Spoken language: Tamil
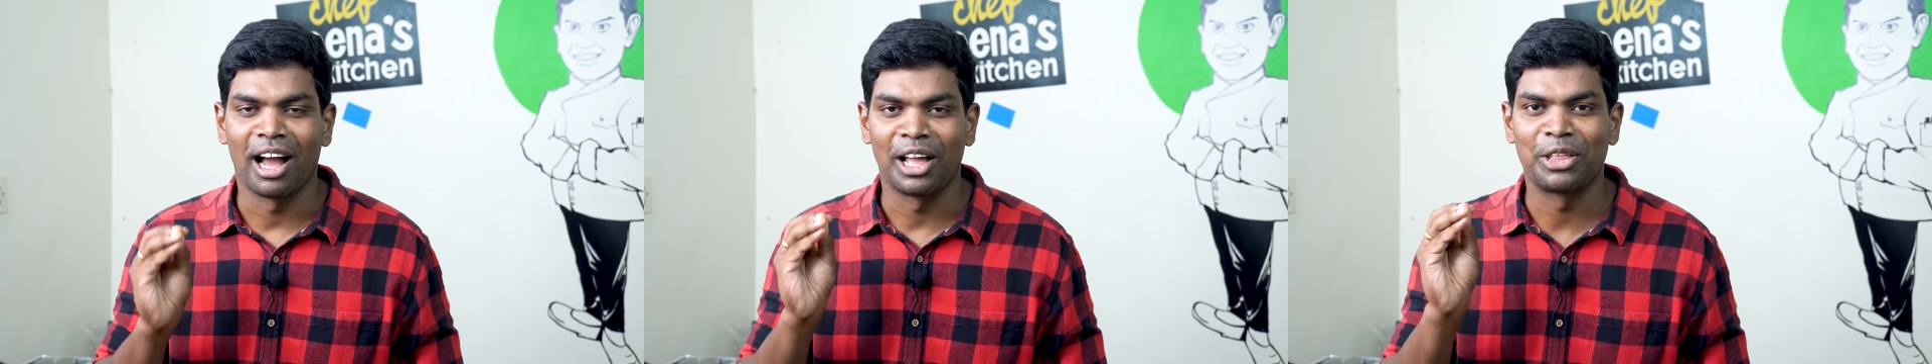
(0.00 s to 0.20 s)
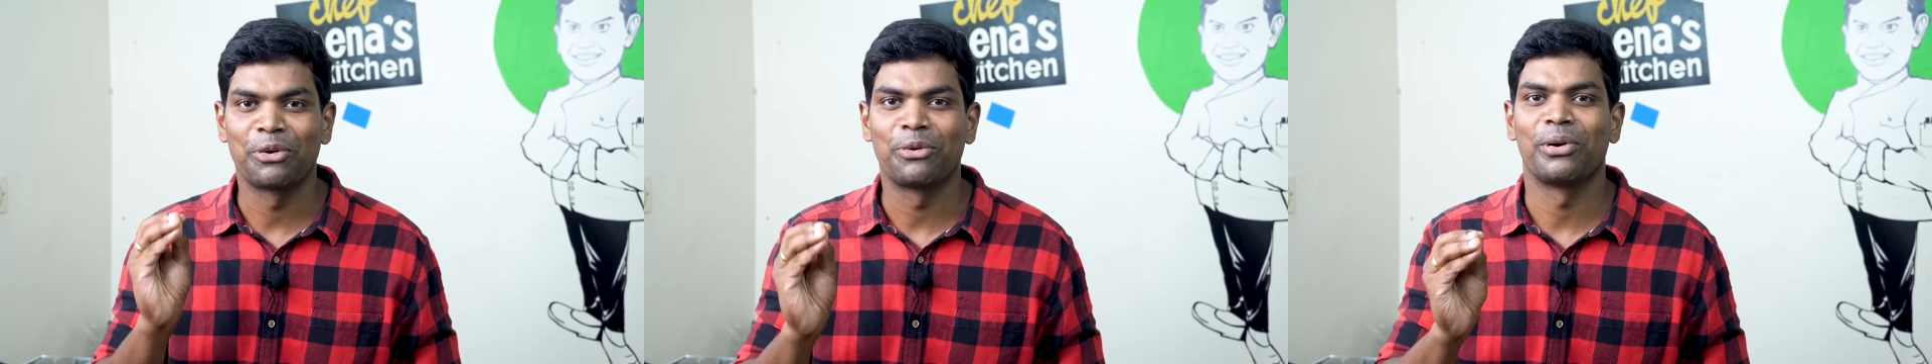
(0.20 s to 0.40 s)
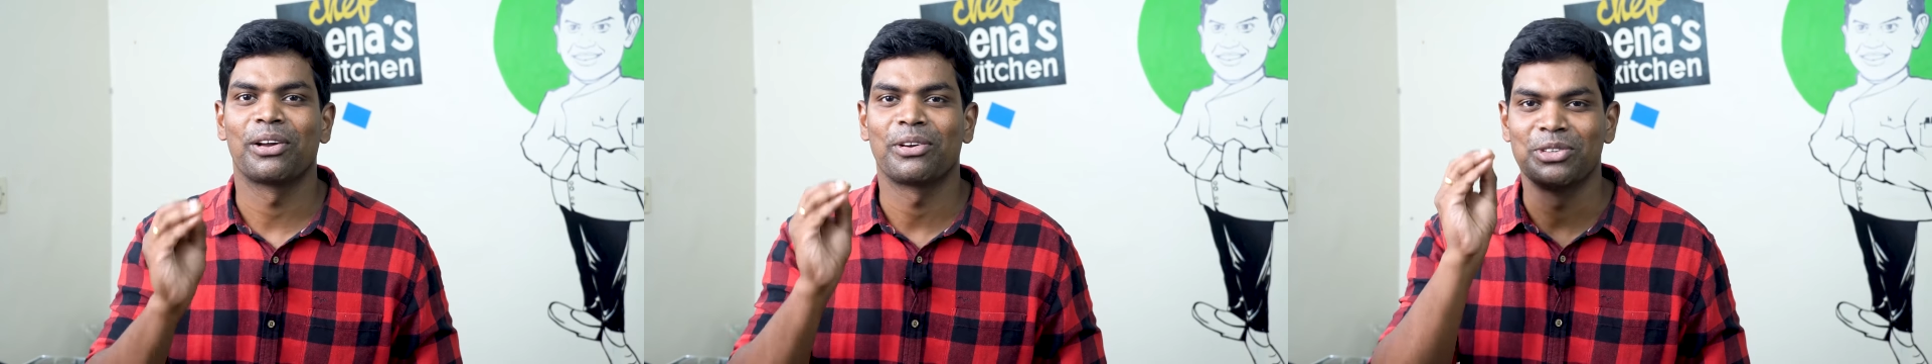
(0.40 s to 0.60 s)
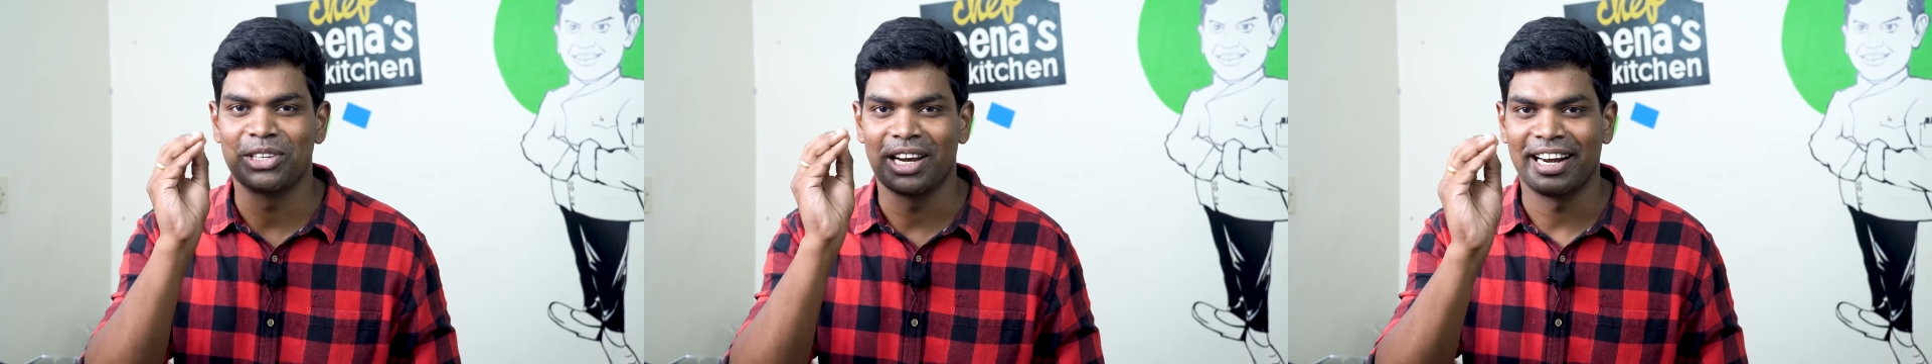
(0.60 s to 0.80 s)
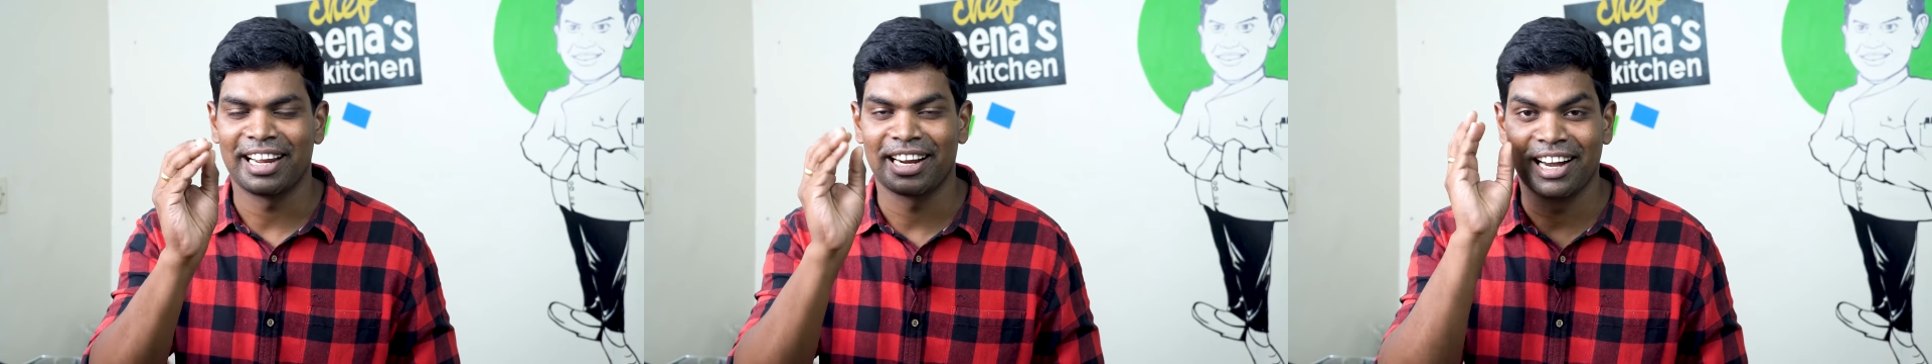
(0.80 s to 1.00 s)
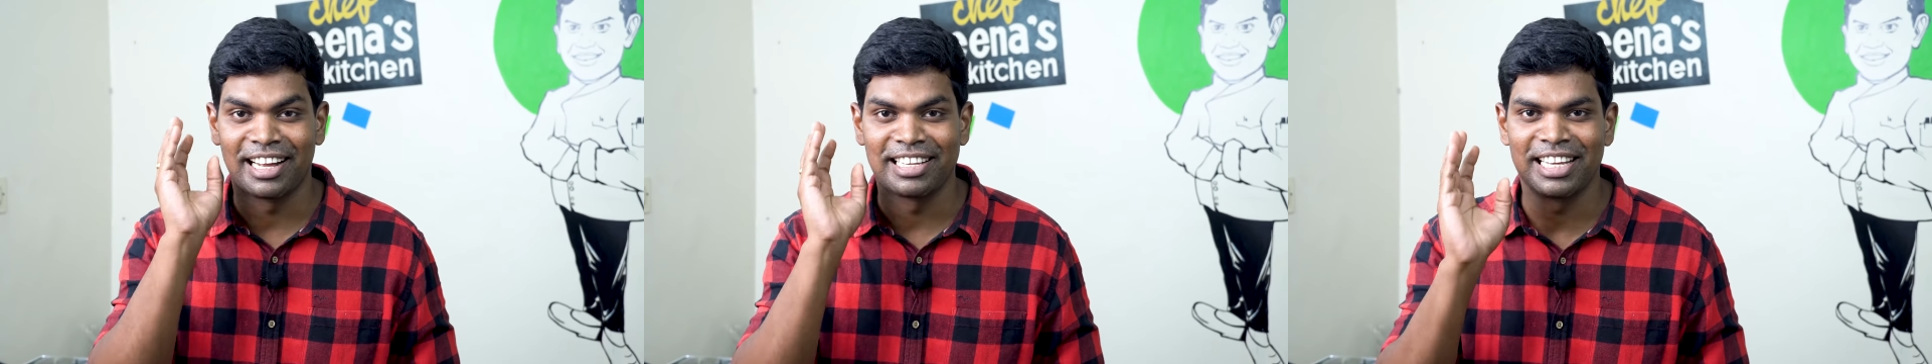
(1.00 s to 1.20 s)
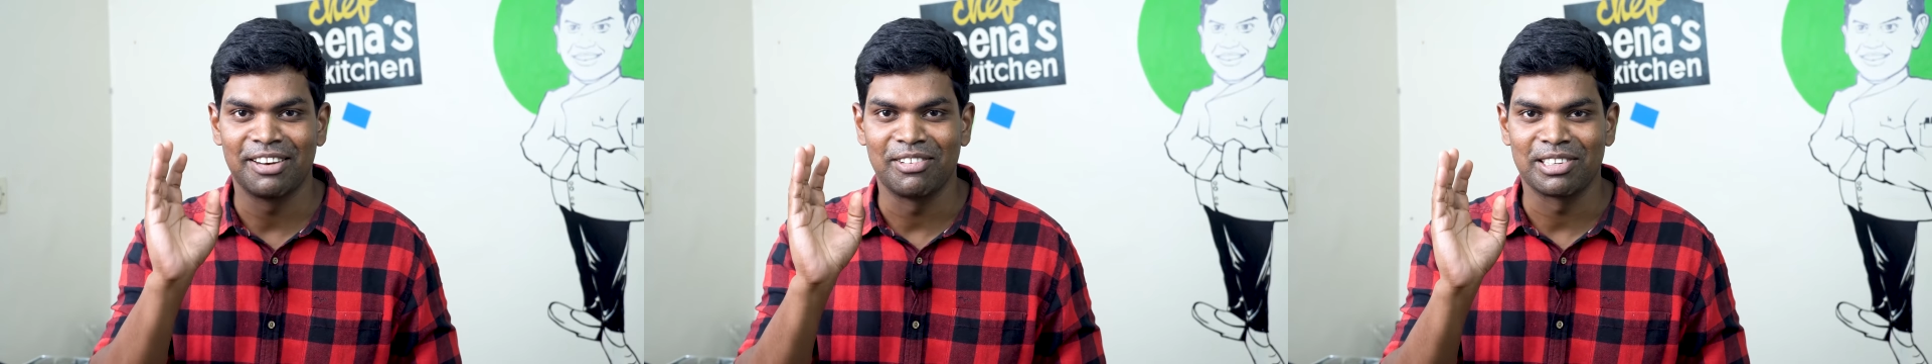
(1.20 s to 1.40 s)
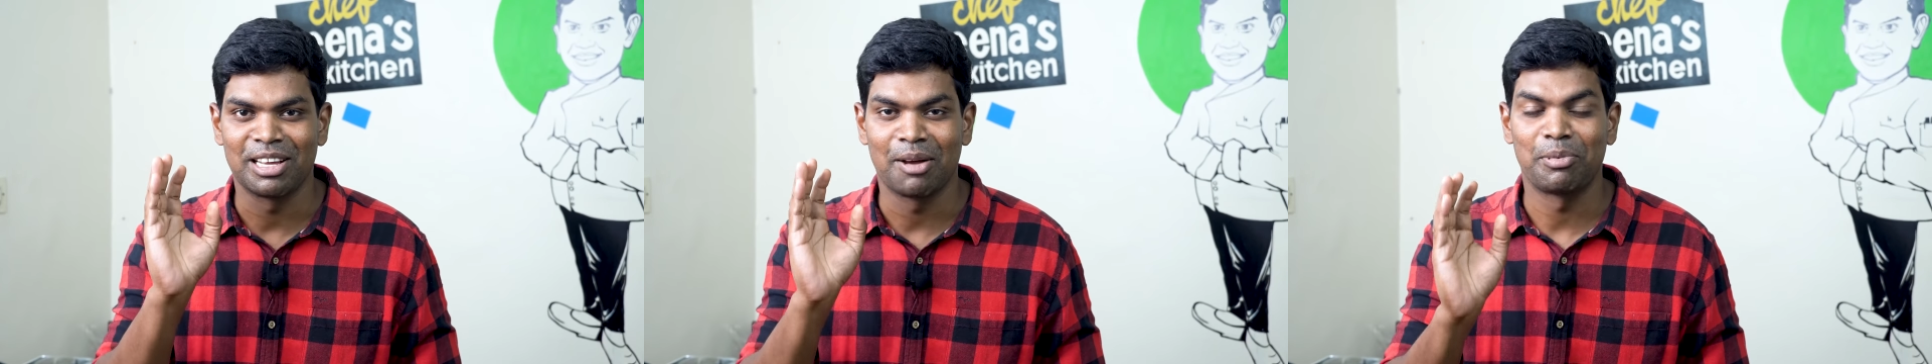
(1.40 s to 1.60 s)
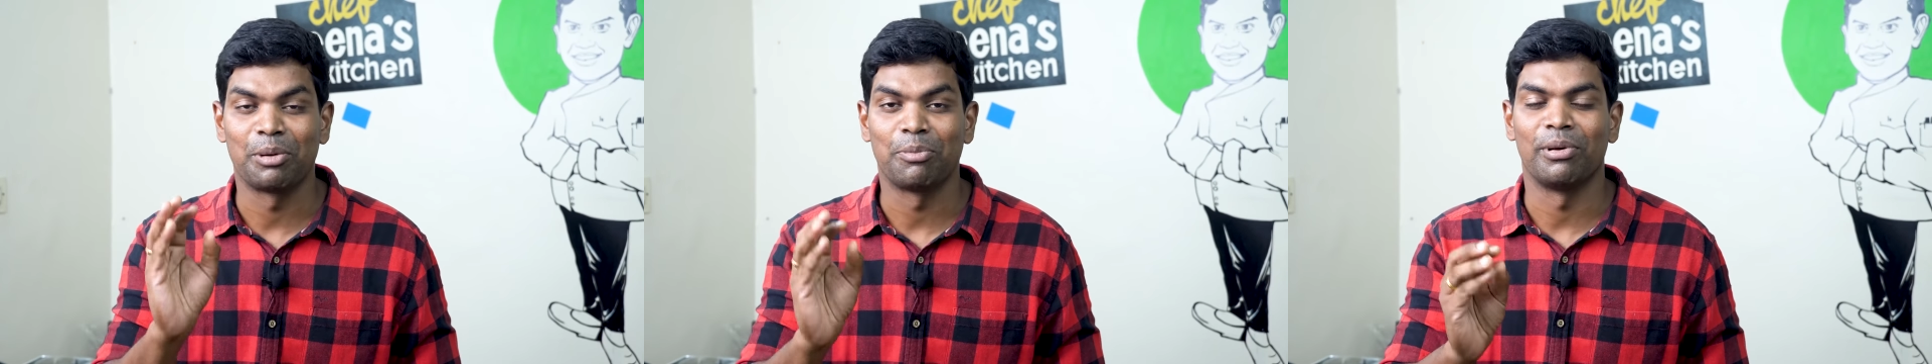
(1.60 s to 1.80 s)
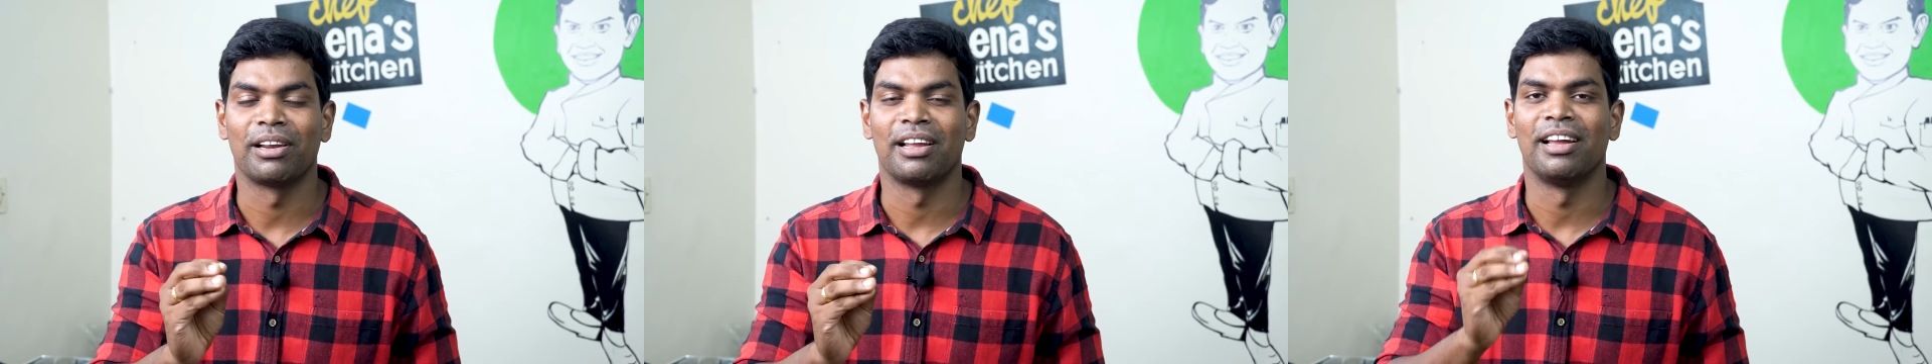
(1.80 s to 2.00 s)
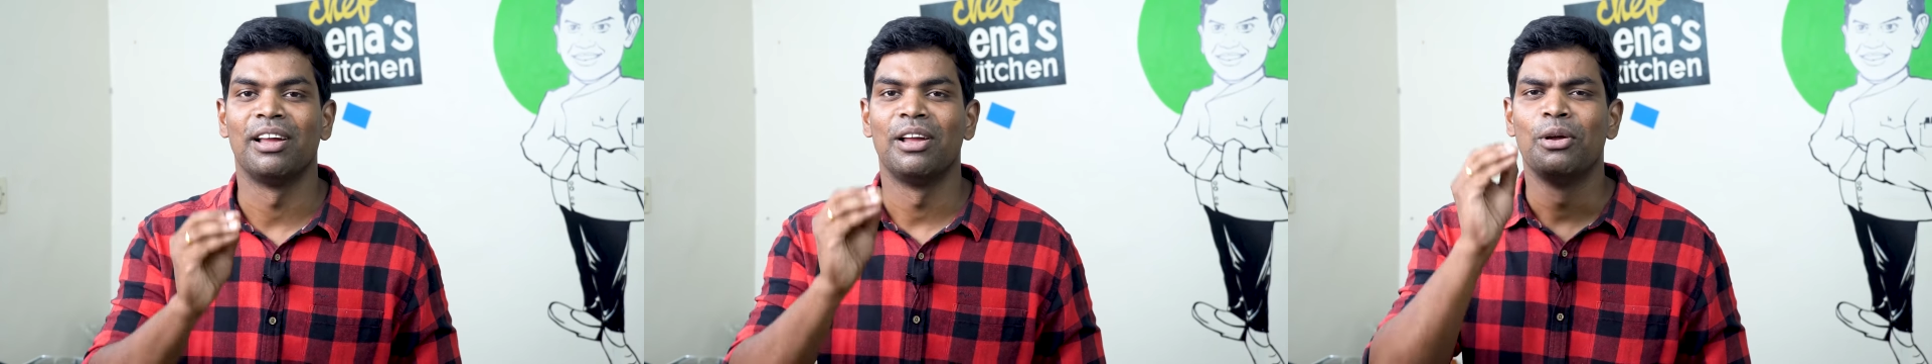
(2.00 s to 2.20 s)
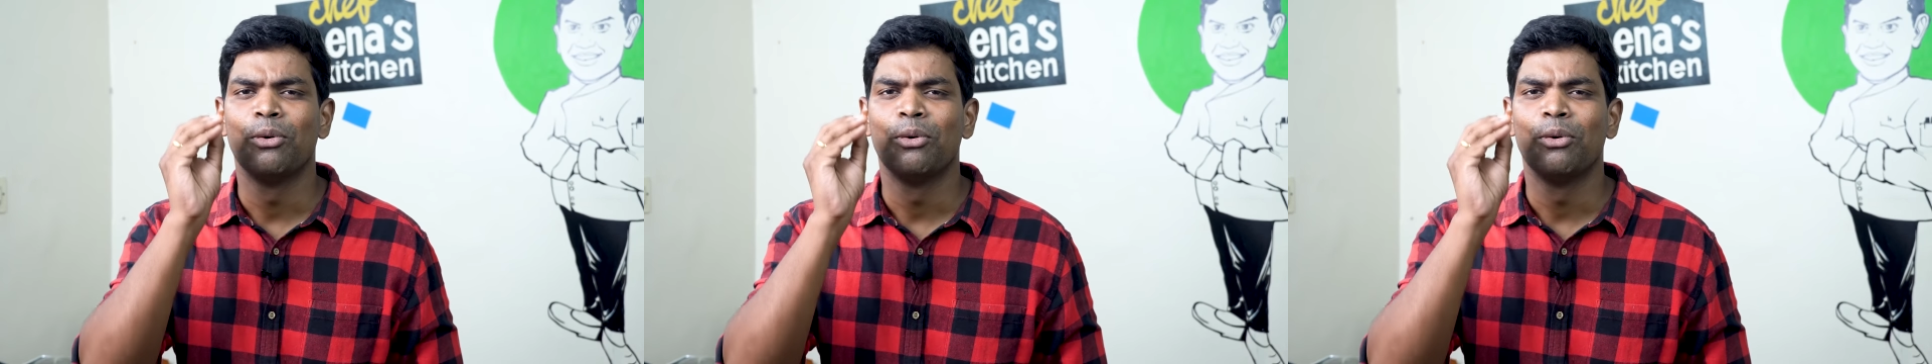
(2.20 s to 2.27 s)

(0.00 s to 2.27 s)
அது கூட கொஞ்சம் லைட்டாக காசு சாப்பிட்ட பிறகு